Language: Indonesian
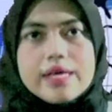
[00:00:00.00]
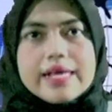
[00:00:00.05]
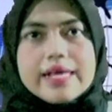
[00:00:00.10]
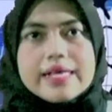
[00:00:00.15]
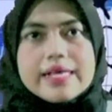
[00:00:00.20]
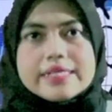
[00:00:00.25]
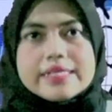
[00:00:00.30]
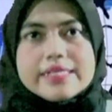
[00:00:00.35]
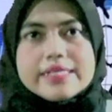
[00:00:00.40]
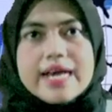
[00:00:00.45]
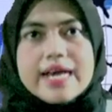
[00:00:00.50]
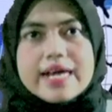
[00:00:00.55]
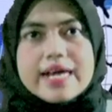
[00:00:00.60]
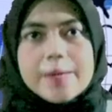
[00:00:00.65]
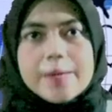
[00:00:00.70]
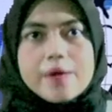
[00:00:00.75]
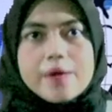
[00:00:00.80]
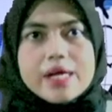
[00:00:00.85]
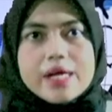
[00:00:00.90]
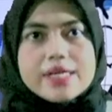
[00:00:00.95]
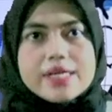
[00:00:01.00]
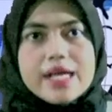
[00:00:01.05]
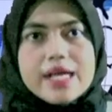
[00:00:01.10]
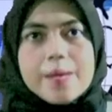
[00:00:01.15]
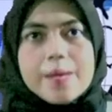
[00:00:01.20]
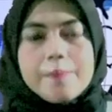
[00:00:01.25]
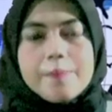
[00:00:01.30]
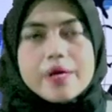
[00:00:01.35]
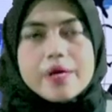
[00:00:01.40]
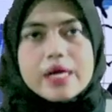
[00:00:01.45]
Diharapkan
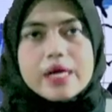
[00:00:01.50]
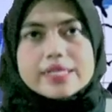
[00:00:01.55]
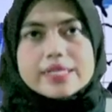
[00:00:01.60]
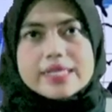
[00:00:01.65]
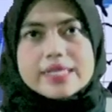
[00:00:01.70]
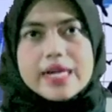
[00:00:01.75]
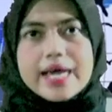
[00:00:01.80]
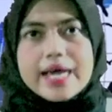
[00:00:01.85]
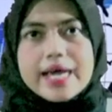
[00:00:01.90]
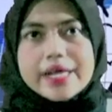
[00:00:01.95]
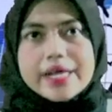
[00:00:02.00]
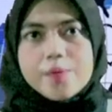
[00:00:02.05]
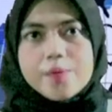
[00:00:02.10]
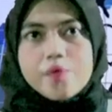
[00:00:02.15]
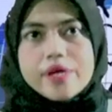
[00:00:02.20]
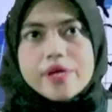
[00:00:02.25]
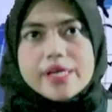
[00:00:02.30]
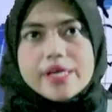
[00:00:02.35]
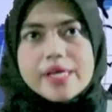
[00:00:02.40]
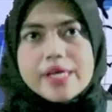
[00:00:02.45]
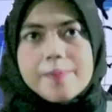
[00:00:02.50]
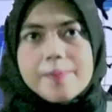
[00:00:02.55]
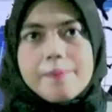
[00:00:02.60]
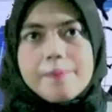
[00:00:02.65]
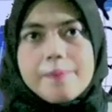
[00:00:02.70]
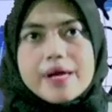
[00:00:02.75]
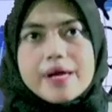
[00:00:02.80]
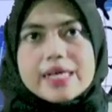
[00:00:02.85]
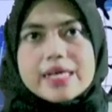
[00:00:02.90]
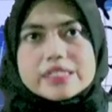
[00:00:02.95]
dalam peringatan Hari Ibu ini,
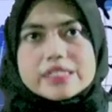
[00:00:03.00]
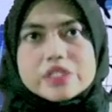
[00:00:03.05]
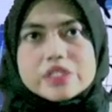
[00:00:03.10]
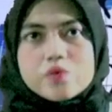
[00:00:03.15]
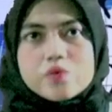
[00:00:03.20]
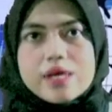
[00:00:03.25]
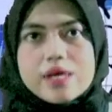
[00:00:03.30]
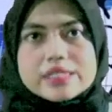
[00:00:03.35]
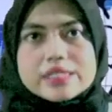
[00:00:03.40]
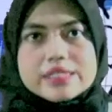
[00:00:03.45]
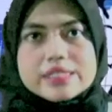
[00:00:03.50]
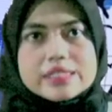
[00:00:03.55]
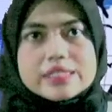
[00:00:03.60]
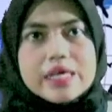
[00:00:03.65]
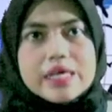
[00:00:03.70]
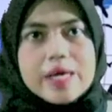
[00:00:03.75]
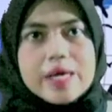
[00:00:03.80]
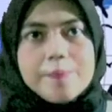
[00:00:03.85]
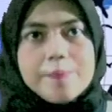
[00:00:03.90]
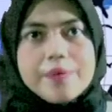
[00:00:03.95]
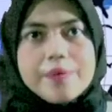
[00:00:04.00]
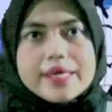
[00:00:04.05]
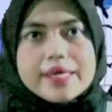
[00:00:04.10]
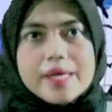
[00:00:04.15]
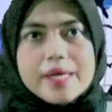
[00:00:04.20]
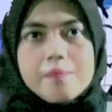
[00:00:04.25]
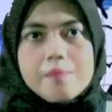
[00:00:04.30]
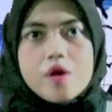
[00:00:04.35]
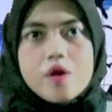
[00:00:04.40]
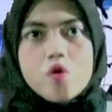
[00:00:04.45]
para siswa bikin
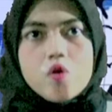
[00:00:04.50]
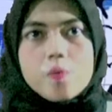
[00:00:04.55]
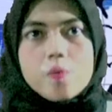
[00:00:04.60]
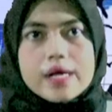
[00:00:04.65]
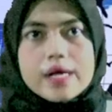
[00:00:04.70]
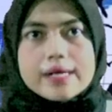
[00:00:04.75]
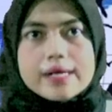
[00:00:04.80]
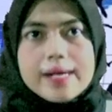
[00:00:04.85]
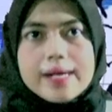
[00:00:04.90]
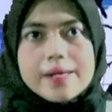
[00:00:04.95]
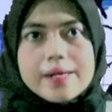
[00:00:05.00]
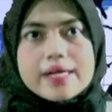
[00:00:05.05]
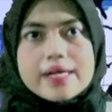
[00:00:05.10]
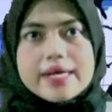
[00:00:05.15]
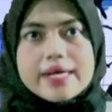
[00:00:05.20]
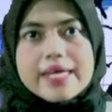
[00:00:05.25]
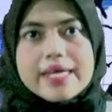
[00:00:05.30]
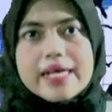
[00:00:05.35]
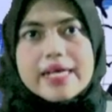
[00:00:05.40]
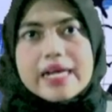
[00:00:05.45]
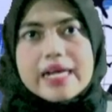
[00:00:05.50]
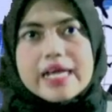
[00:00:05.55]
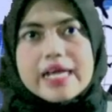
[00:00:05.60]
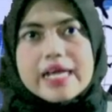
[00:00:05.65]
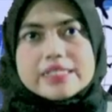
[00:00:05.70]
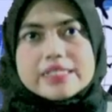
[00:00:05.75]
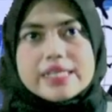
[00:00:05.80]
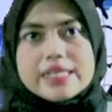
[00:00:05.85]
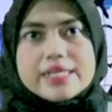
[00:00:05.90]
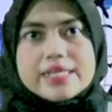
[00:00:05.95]
mengungkapkan
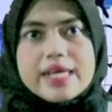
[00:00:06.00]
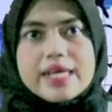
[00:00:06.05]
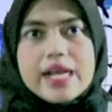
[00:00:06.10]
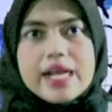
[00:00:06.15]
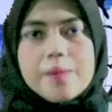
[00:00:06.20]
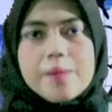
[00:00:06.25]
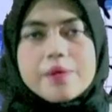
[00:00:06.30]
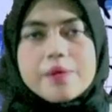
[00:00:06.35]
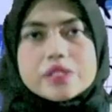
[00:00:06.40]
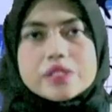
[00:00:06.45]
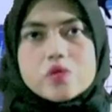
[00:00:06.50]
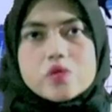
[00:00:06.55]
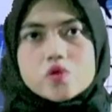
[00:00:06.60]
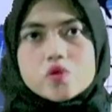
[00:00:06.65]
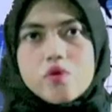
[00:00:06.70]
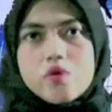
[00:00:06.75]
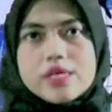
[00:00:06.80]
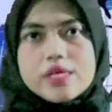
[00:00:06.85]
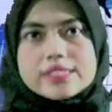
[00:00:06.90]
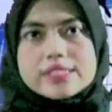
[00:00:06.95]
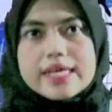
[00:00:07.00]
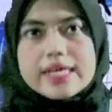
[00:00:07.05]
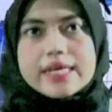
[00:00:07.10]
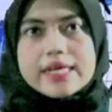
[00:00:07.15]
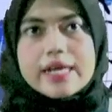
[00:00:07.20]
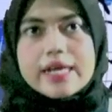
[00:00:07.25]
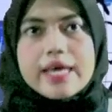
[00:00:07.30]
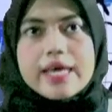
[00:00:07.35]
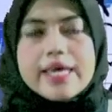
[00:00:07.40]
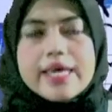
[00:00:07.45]
keinginannya dalam bentuk tulisan
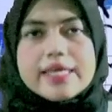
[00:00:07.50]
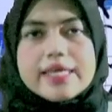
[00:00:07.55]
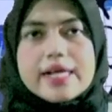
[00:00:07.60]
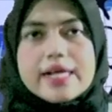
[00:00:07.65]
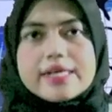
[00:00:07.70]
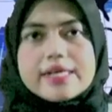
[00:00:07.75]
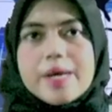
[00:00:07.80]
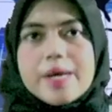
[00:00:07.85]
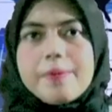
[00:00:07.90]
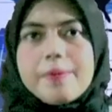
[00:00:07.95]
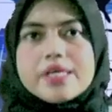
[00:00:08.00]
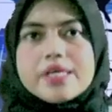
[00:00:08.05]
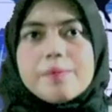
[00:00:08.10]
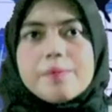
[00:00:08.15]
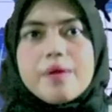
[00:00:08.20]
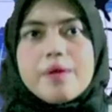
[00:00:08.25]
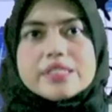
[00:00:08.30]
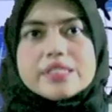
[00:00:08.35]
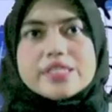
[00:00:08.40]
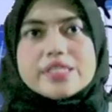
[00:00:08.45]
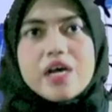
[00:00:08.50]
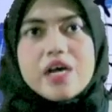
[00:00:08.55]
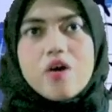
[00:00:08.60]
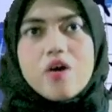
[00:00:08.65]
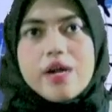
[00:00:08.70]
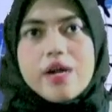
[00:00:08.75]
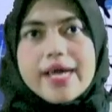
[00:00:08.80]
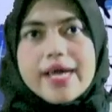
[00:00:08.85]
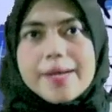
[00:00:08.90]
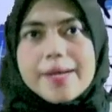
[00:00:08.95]
yang dapat dibaca
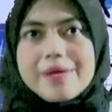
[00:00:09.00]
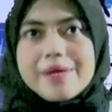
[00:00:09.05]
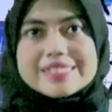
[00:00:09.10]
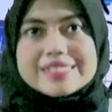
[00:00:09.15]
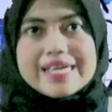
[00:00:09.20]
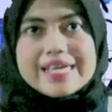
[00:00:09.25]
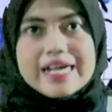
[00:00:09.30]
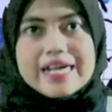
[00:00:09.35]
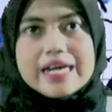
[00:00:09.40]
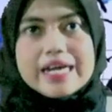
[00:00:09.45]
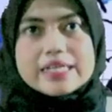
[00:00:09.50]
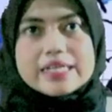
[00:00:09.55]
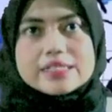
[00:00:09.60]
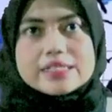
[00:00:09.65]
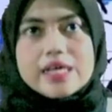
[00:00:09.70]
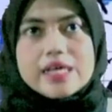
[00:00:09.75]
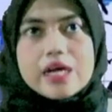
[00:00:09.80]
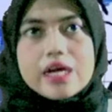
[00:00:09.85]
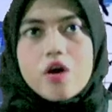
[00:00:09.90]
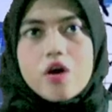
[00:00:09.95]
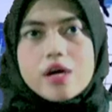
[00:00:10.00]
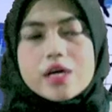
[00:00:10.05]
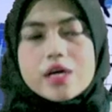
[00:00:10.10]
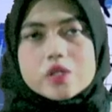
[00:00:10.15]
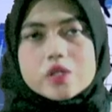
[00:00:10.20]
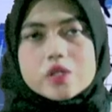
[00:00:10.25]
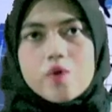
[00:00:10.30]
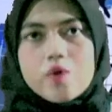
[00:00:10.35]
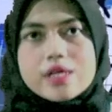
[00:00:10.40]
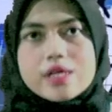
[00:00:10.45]
oleh masyarakat dan orang
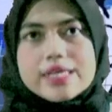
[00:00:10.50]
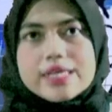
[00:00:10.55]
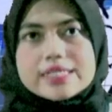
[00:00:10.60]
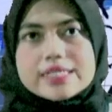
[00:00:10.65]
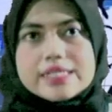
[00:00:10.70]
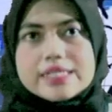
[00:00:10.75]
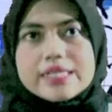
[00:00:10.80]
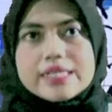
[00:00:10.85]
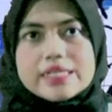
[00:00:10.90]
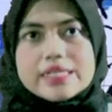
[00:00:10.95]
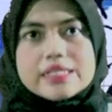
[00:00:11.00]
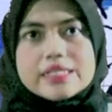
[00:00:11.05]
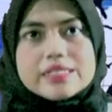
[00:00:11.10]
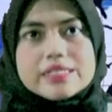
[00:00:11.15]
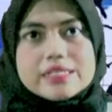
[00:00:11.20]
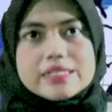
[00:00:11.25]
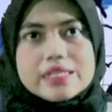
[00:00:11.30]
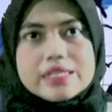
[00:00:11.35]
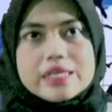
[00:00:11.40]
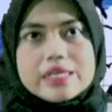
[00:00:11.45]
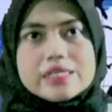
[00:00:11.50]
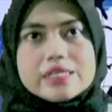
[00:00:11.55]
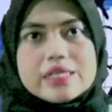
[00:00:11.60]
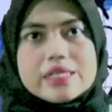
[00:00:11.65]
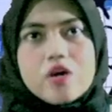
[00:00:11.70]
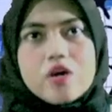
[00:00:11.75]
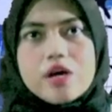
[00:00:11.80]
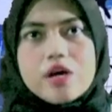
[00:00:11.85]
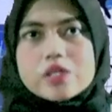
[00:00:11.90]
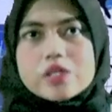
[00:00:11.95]
tuanya sendiri
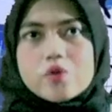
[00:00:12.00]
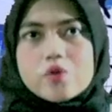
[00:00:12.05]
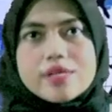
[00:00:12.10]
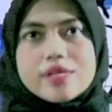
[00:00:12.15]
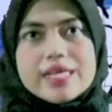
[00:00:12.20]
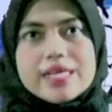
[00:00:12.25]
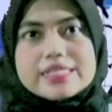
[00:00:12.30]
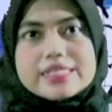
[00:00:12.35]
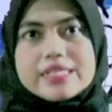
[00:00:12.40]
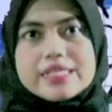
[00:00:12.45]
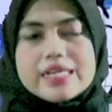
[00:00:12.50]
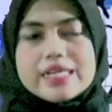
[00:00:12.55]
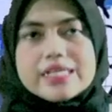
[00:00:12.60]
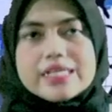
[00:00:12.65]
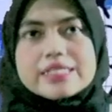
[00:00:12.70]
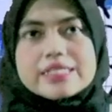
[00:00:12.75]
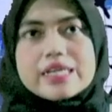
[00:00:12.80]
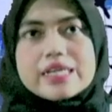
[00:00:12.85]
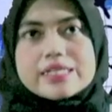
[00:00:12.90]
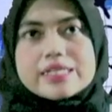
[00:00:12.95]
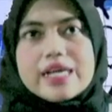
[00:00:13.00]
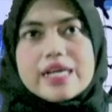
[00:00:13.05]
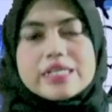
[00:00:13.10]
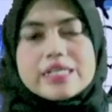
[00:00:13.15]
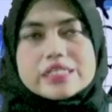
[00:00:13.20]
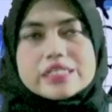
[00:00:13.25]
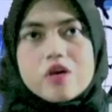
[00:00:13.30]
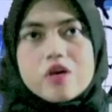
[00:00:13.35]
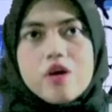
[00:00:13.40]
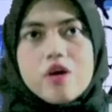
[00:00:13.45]
orang tuanya sendiri serta di
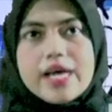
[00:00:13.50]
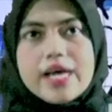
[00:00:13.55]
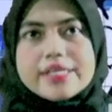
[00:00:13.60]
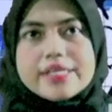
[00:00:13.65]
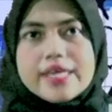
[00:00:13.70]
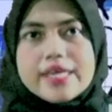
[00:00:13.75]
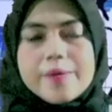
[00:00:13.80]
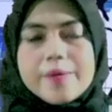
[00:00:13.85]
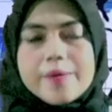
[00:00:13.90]
sekolahnya.